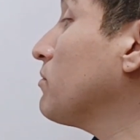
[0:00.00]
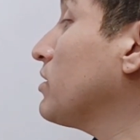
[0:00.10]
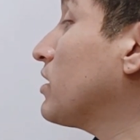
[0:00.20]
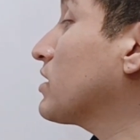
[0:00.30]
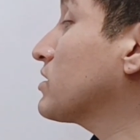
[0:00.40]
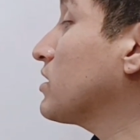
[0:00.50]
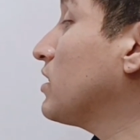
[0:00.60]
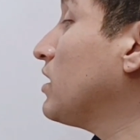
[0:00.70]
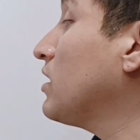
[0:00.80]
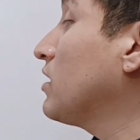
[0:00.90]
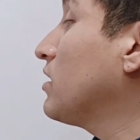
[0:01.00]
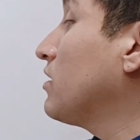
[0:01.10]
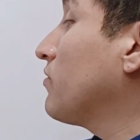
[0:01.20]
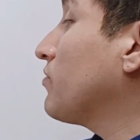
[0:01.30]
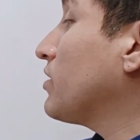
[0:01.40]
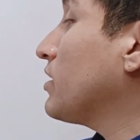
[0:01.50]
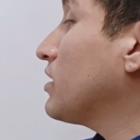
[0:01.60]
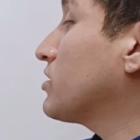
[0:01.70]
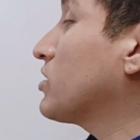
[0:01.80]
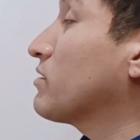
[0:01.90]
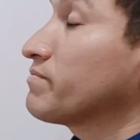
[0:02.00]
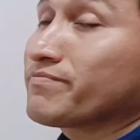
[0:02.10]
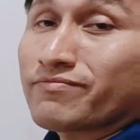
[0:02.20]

mirar hacia la derecha.